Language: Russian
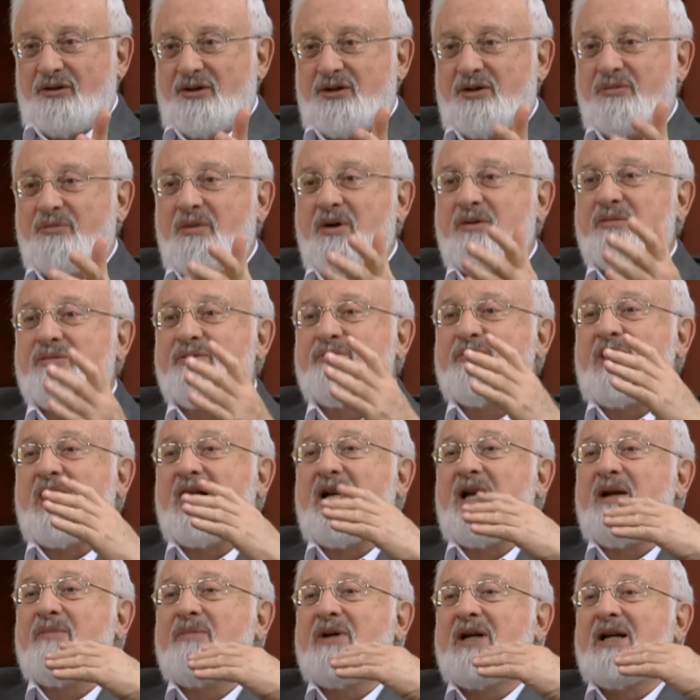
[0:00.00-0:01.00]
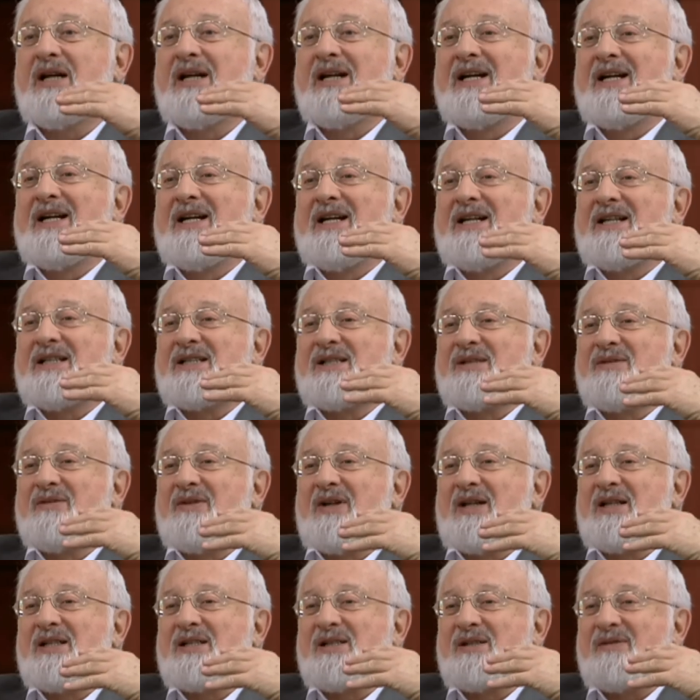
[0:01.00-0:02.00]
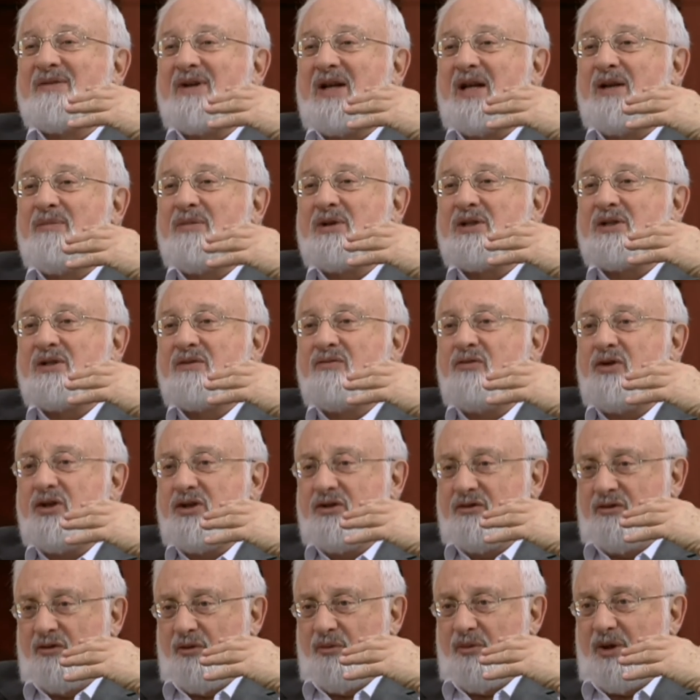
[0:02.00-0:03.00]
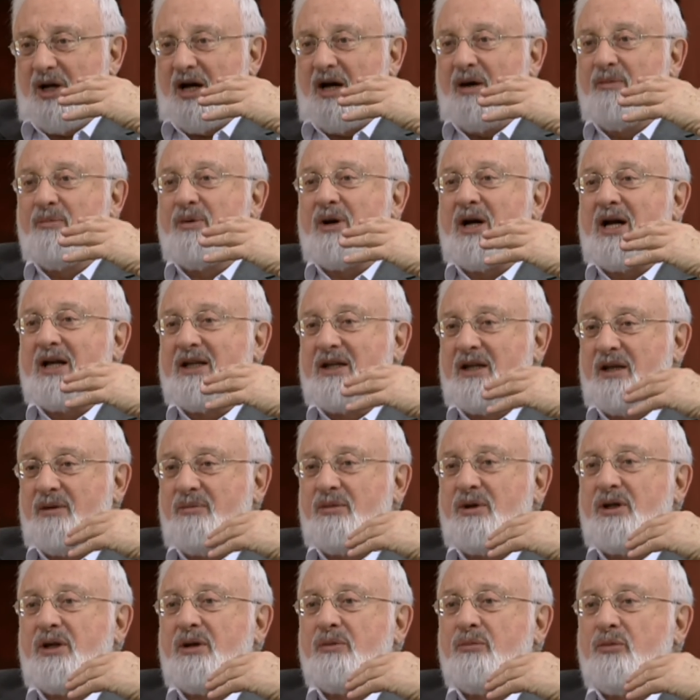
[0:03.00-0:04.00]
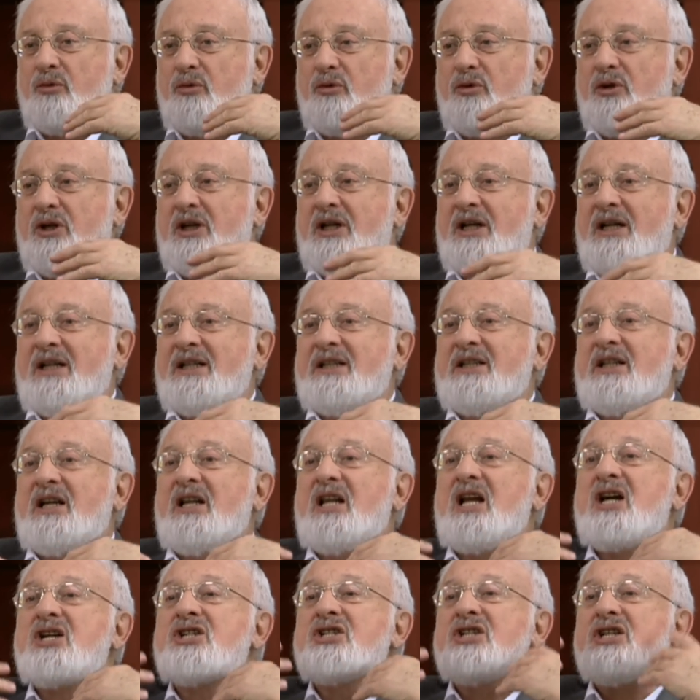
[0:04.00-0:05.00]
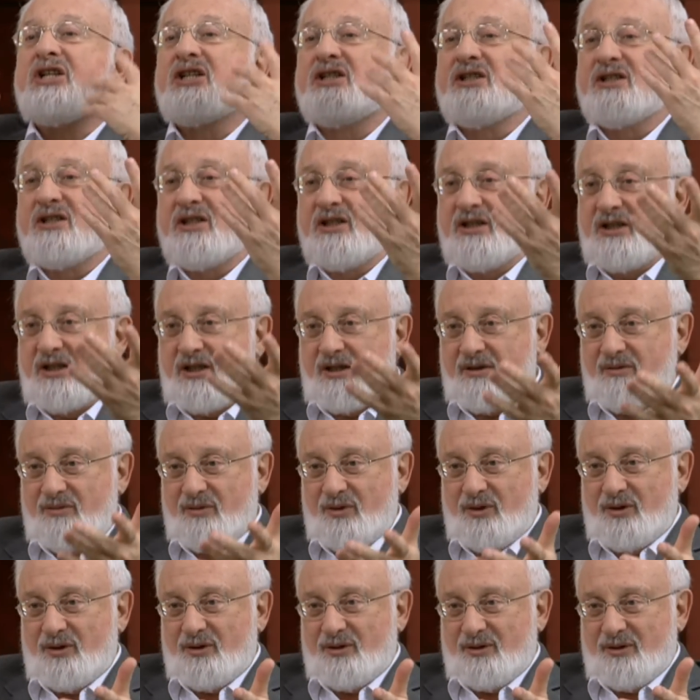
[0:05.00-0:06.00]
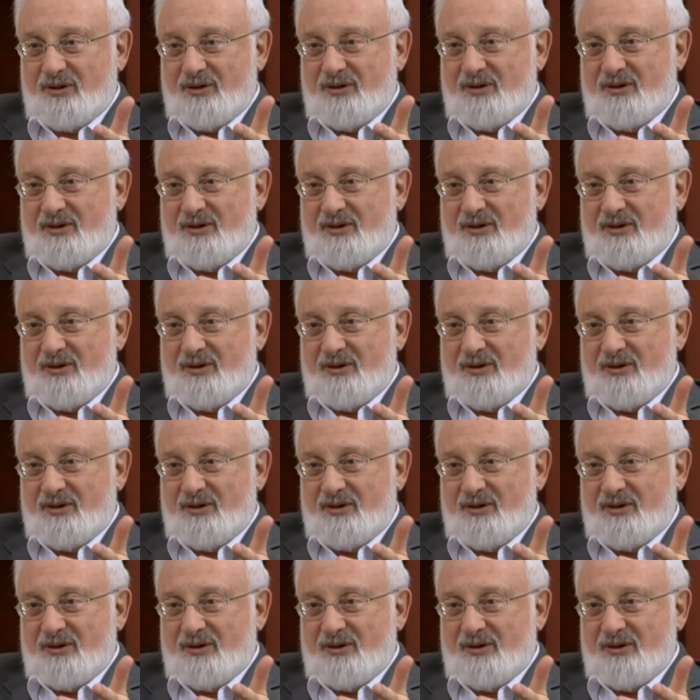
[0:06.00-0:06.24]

То есть мы могли бы сво своими свойствами, обратными ему, наложиться на него.